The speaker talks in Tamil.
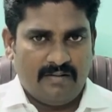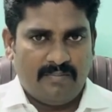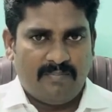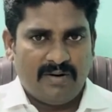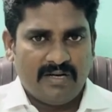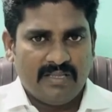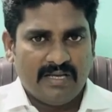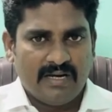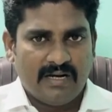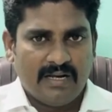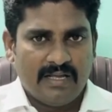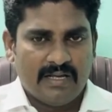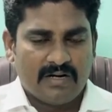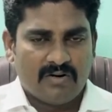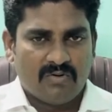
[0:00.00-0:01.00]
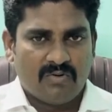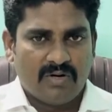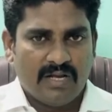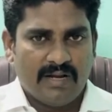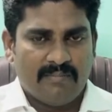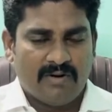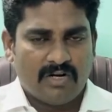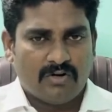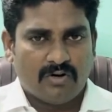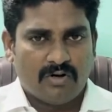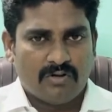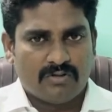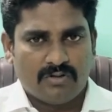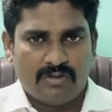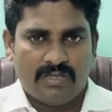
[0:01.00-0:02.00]
பகுதிகளில் இருக்கக்கூடிய
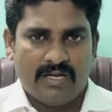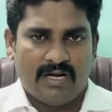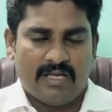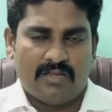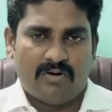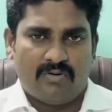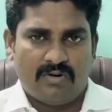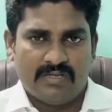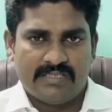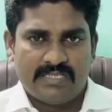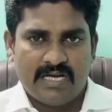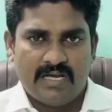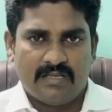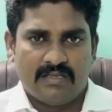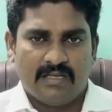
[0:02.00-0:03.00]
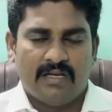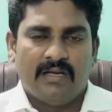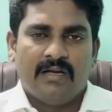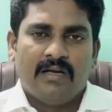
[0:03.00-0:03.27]
மற்றொரு சொத்தையும் அதனோடு சேர்ந்து